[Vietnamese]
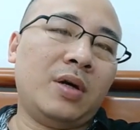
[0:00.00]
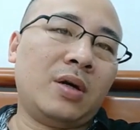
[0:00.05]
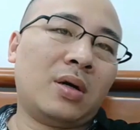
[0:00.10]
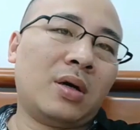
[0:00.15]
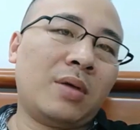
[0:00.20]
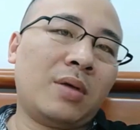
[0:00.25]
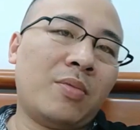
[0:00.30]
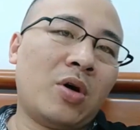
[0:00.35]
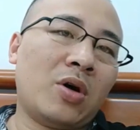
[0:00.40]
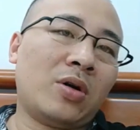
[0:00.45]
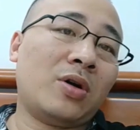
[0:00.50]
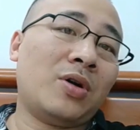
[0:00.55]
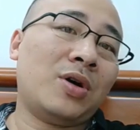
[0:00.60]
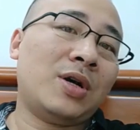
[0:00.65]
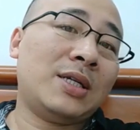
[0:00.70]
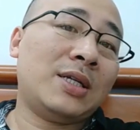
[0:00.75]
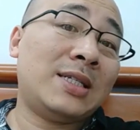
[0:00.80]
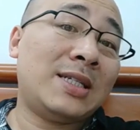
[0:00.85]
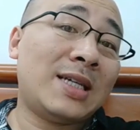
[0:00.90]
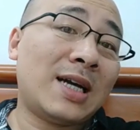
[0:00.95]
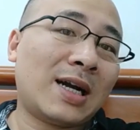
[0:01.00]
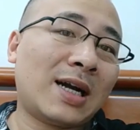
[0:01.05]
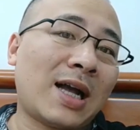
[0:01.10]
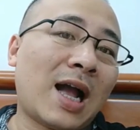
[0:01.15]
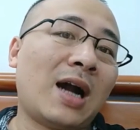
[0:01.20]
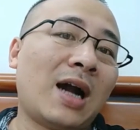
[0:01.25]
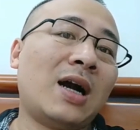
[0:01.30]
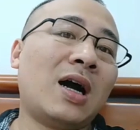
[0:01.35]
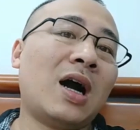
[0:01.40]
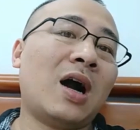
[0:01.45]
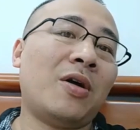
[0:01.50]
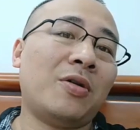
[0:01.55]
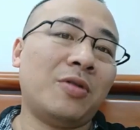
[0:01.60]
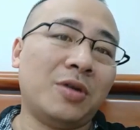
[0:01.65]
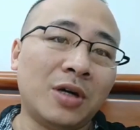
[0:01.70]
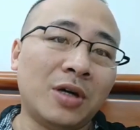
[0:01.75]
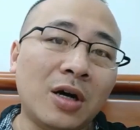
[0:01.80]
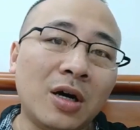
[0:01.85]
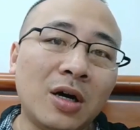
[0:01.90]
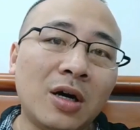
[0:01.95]
được cái món gọi là Sen Cáng Khảo
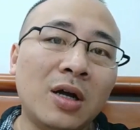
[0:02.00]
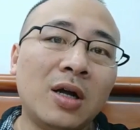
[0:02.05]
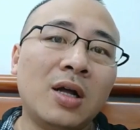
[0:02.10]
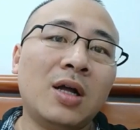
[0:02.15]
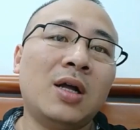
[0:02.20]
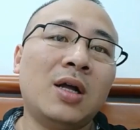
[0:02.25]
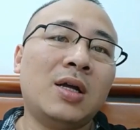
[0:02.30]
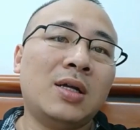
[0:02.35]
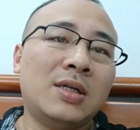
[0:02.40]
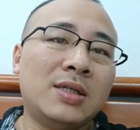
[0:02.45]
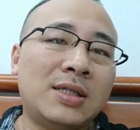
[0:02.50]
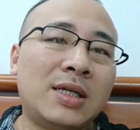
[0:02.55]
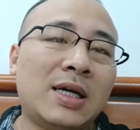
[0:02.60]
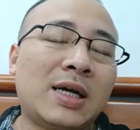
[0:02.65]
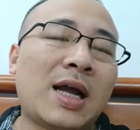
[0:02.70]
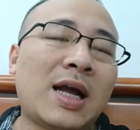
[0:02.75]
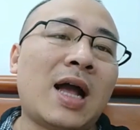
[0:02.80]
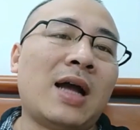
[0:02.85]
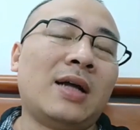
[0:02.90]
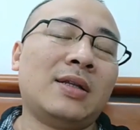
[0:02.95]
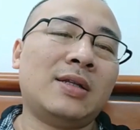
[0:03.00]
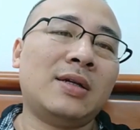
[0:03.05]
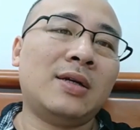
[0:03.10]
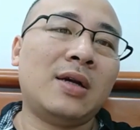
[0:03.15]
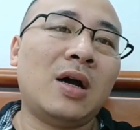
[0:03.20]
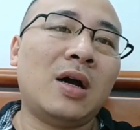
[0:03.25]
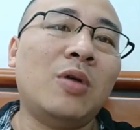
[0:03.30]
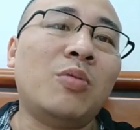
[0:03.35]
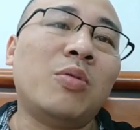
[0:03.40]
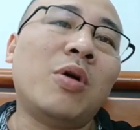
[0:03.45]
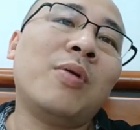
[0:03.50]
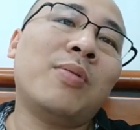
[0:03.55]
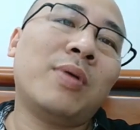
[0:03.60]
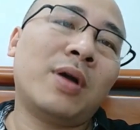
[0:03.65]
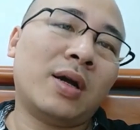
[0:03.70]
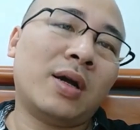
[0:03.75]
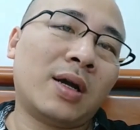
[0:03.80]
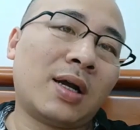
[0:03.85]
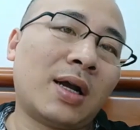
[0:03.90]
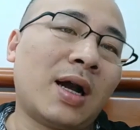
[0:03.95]
Hứa. Sen Cáng tức là Hồng Kông
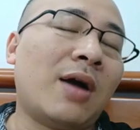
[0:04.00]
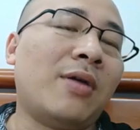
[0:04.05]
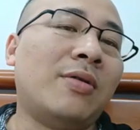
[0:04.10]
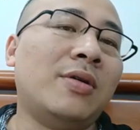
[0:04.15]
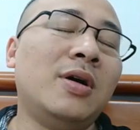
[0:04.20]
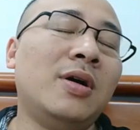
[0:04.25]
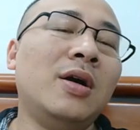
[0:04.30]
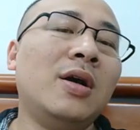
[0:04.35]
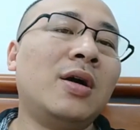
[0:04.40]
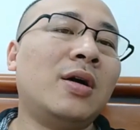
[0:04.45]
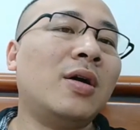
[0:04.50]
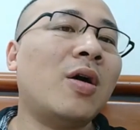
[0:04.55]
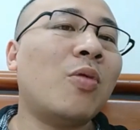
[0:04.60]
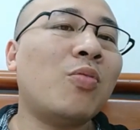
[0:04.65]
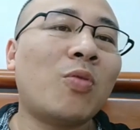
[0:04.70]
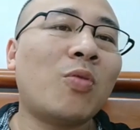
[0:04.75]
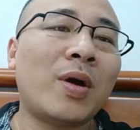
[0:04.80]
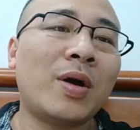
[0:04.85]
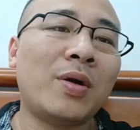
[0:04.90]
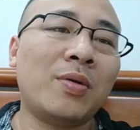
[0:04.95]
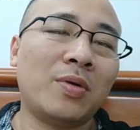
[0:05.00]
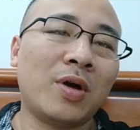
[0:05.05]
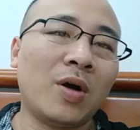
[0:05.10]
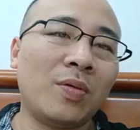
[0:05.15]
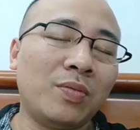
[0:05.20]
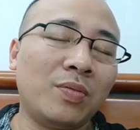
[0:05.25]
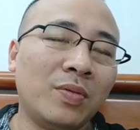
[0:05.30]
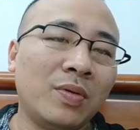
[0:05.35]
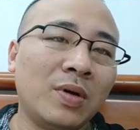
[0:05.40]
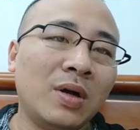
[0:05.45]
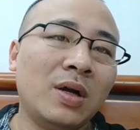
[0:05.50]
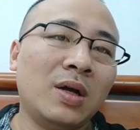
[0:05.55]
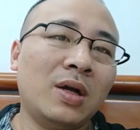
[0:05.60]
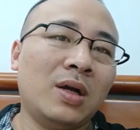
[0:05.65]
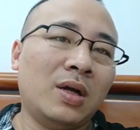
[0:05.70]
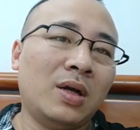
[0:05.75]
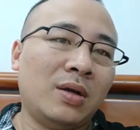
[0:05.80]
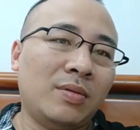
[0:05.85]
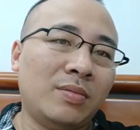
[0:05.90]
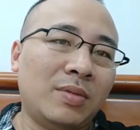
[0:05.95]
ấy, Khảo Hứa là ngỗng quay Hồng Kông.
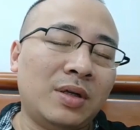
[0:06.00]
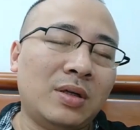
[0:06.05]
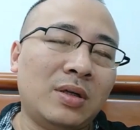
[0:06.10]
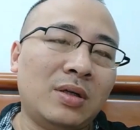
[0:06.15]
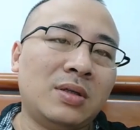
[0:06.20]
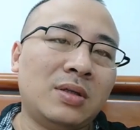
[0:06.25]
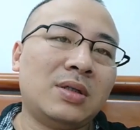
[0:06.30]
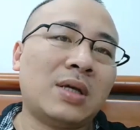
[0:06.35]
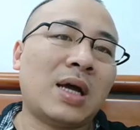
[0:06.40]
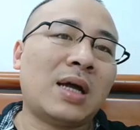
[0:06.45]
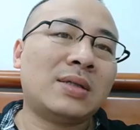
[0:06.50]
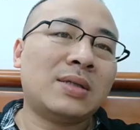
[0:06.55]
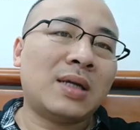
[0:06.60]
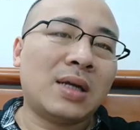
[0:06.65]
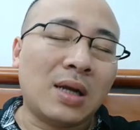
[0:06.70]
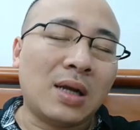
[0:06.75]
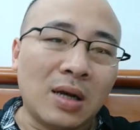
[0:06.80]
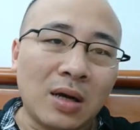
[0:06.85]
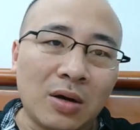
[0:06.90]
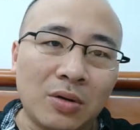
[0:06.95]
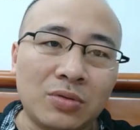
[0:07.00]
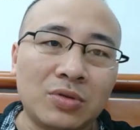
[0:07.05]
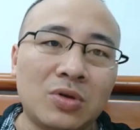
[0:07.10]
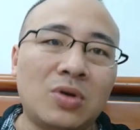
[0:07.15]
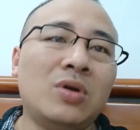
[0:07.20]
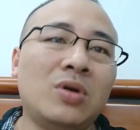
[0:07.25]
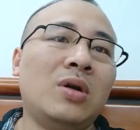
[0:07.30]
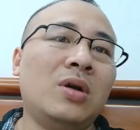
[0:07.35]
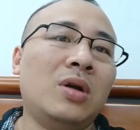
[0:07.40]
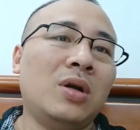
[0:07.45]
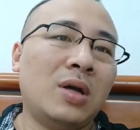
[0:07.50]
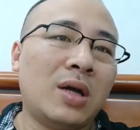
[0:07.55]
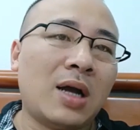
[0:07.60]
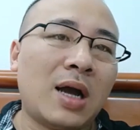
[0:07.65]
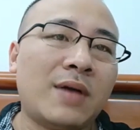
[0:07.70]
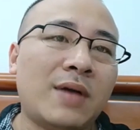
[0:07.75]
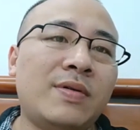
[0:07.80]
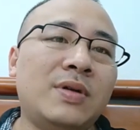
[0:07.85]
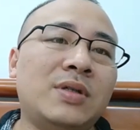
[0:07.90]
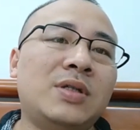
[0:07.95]
Mình ăn rất là lâu rồi,
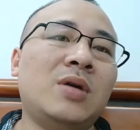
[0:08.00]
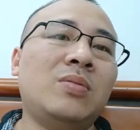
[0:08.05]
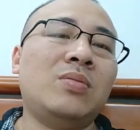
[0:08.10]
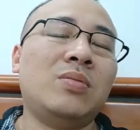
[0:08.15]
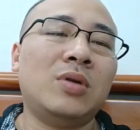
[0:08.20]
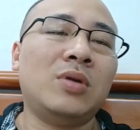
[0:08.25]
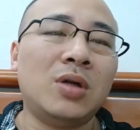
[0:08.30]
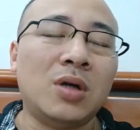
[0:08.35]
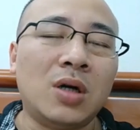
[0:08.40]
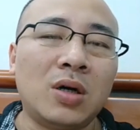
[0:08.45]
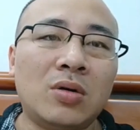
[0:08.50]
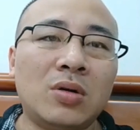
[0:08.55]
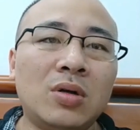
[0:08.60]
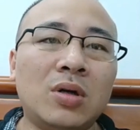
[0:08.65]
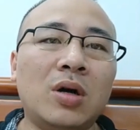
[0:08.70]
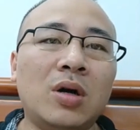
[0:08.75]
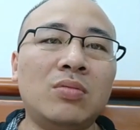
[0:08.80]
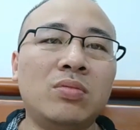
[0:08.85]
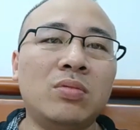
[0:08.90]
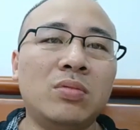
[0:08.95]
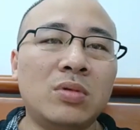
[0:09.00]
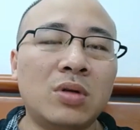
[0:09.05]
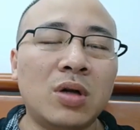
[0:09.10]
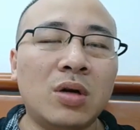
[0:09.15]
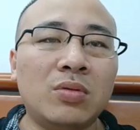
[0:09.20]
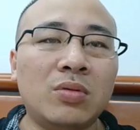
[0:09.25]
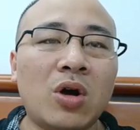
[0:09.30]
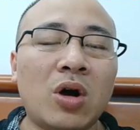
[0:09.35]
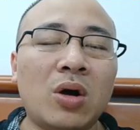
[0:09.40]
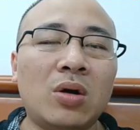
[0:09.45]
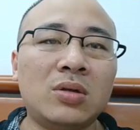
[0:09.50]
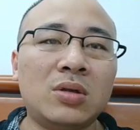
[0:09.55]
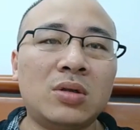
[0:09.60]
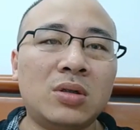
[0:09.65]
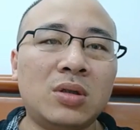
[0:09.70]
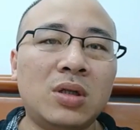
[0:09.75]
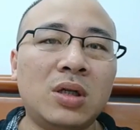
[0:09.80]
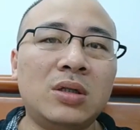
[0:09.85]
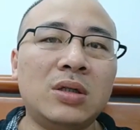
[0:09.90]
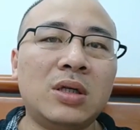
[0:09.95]
hai vợ chồng nửa con ngỗng đâu đó
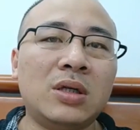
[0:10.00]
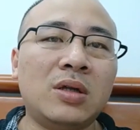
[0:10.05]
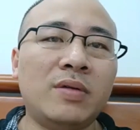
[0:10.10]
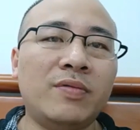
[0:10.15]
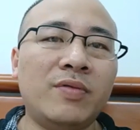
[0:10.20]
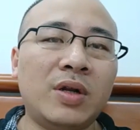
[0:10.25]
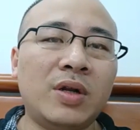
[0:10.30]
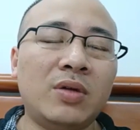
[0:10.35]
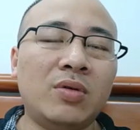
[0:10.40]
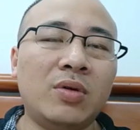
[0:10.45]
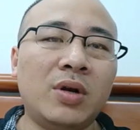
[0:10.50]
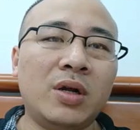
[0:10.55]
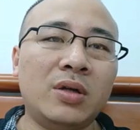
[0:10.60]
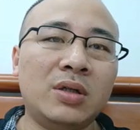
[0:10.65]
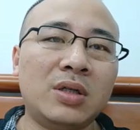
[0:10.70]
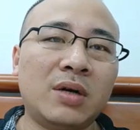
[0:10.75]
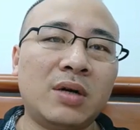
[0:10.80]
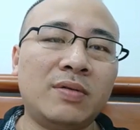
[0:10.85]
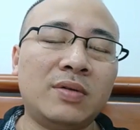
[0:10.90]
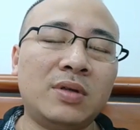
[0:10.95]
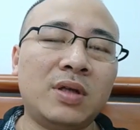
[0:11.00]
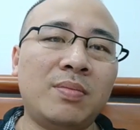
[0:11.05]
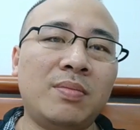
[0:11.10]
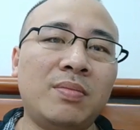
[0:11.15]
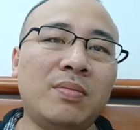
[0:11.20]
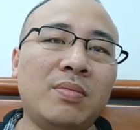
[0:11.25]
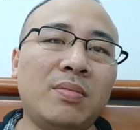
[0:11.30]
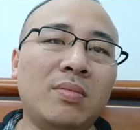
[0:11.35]
tính là tiền Việt rồi đấy, chắc tầm